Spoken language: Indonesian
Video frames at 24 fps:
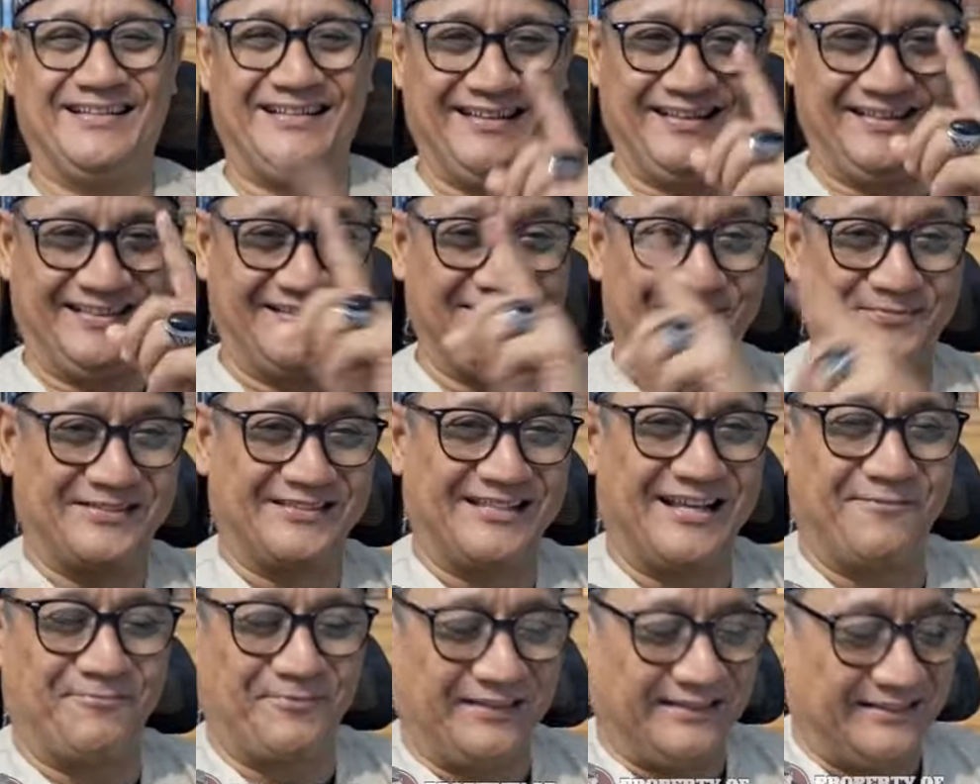Itu
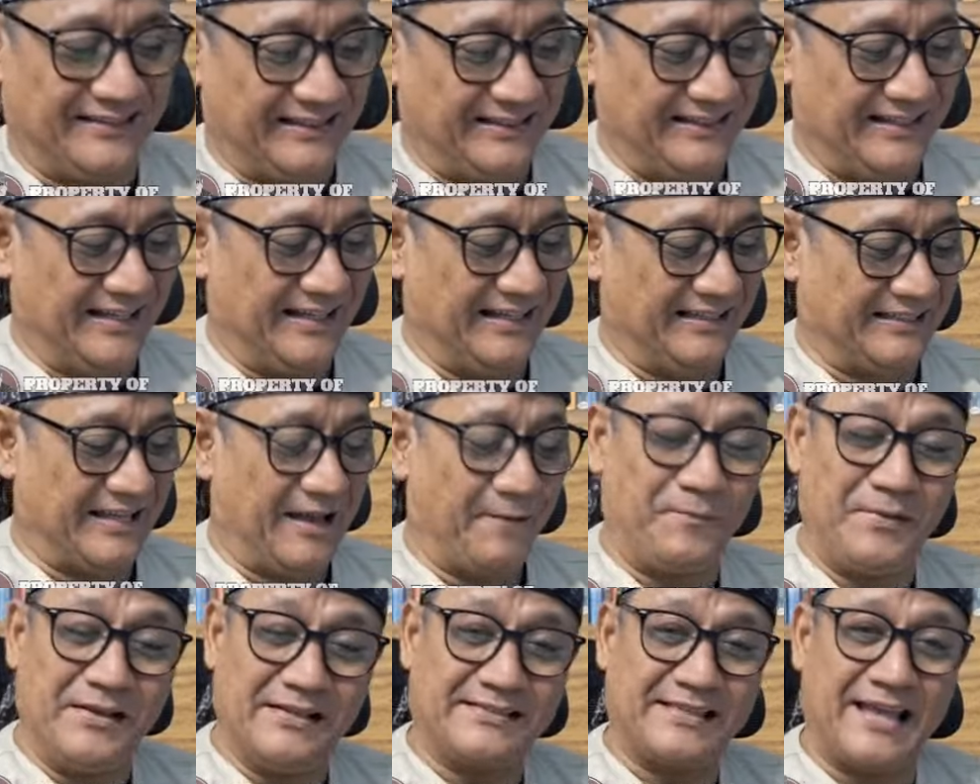pesan pentingnya. Tapi
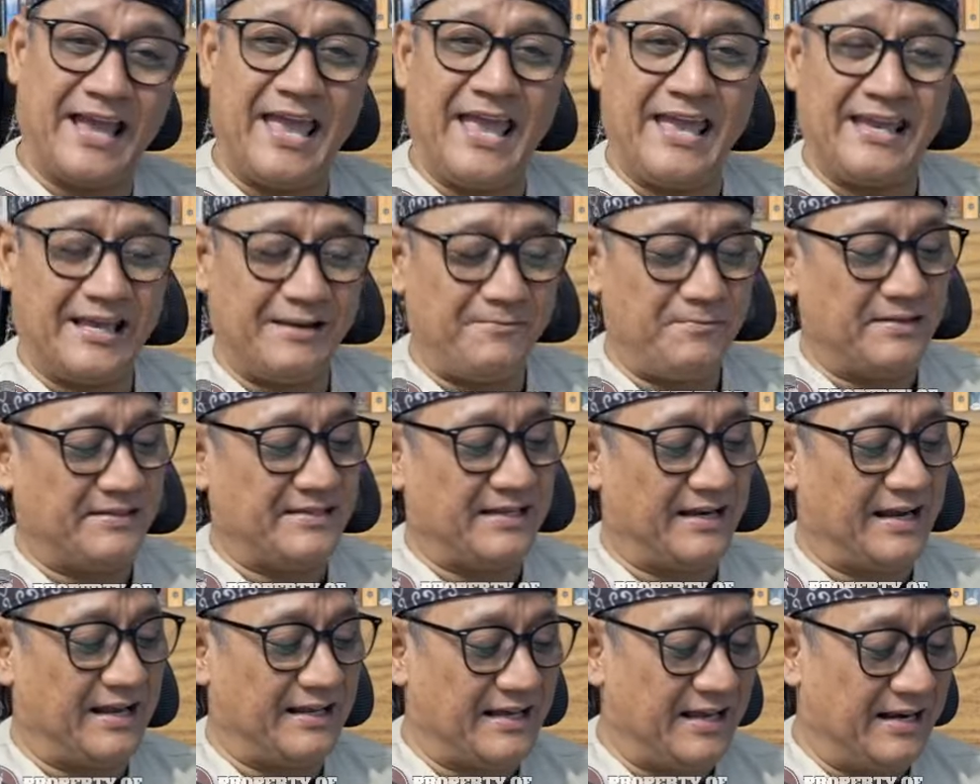saya ingin
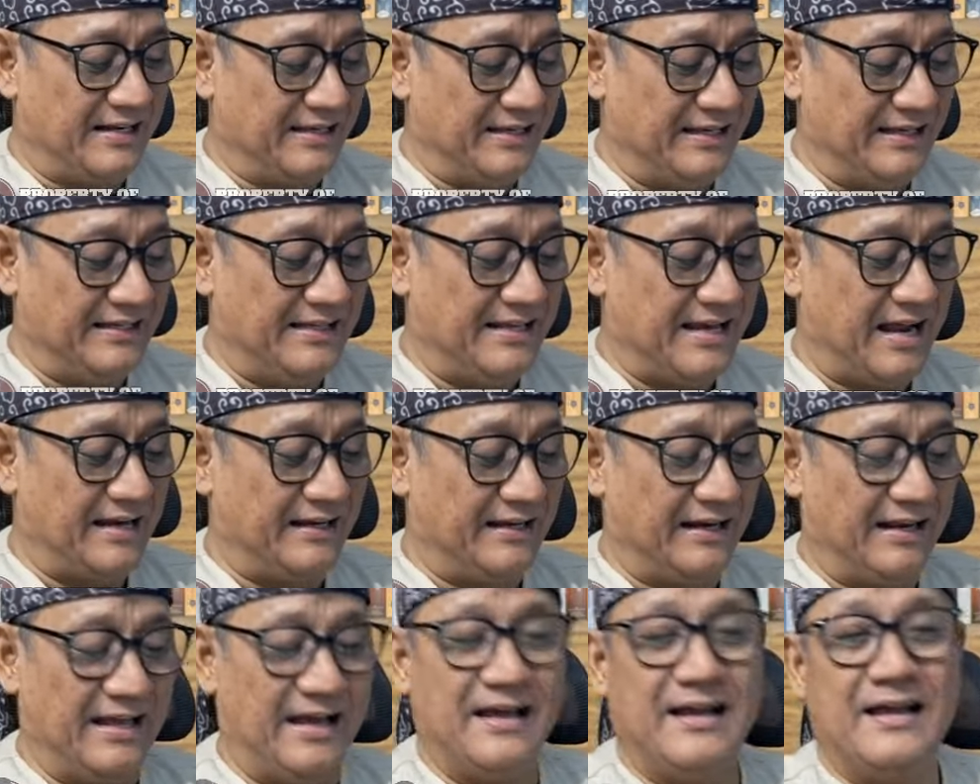bicara kali ini
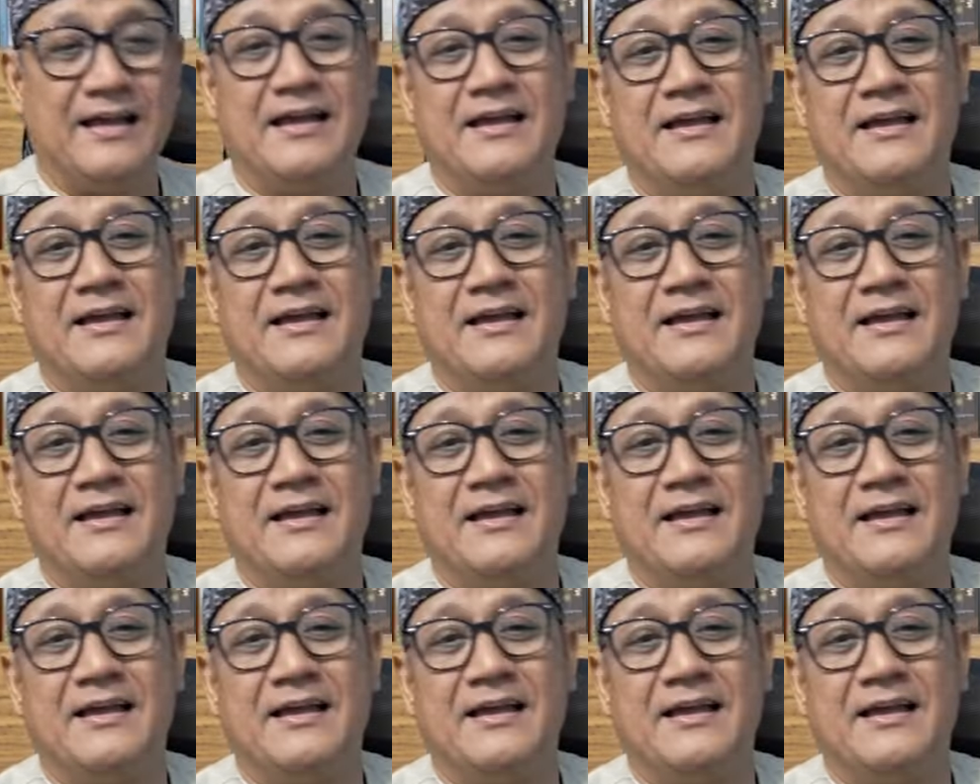adalah